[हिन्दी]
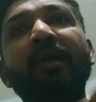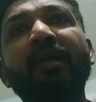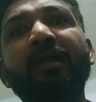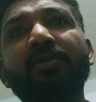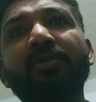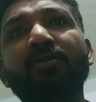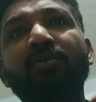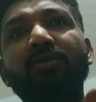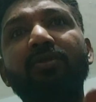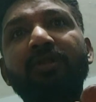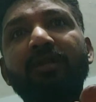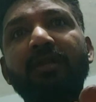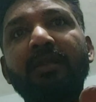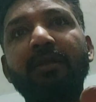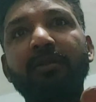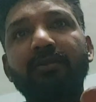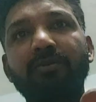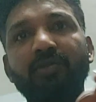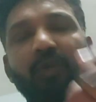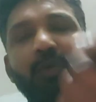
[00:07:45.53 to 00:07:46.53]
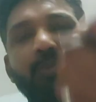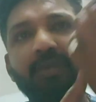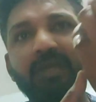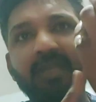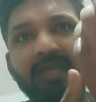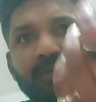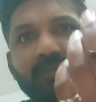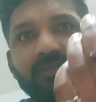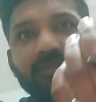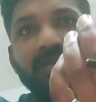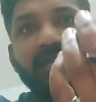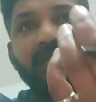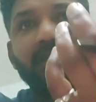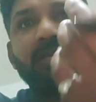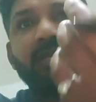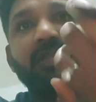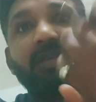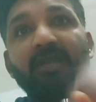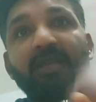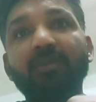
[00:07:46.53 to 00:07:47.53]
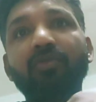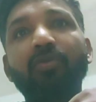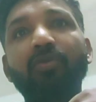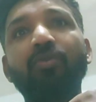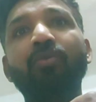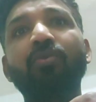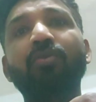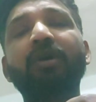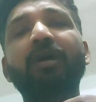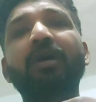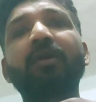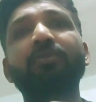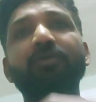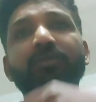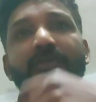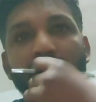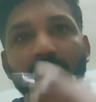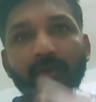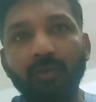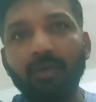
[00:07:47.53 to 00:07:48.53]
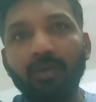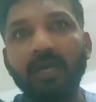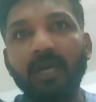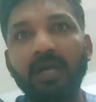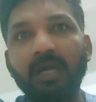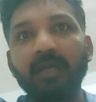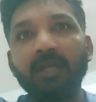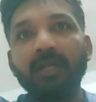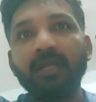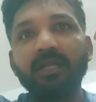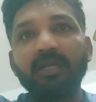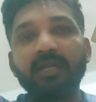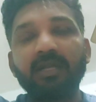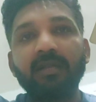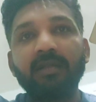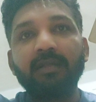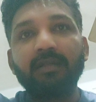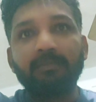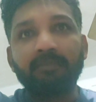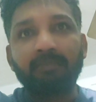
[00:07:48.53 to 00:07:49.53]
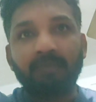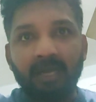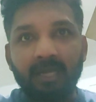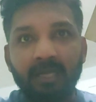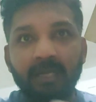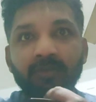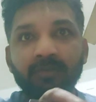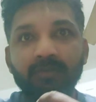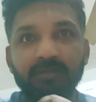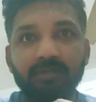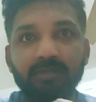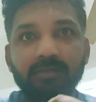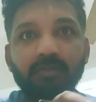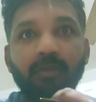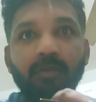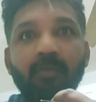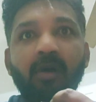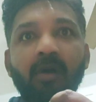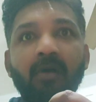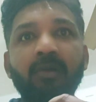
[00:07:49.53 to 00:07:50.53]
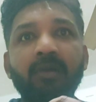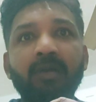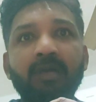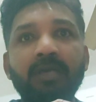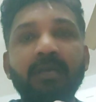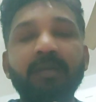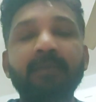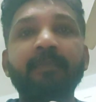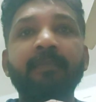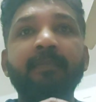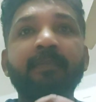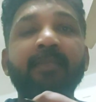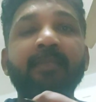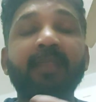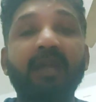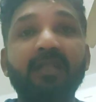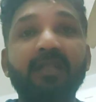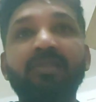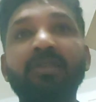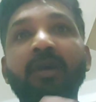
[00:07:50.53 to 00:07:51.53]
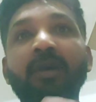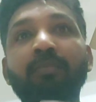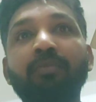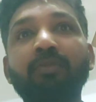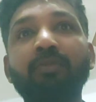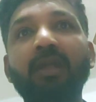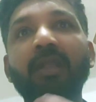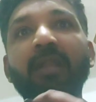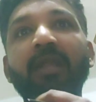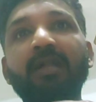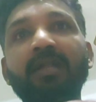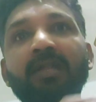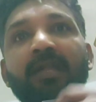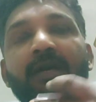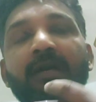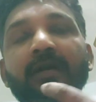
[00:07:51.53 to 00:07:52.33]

ही तोड़ दे रहे जो भी है उसके अंदर ईगो होगा कुछ होगा मानव स्वभाव है अच्छा बुरा लगना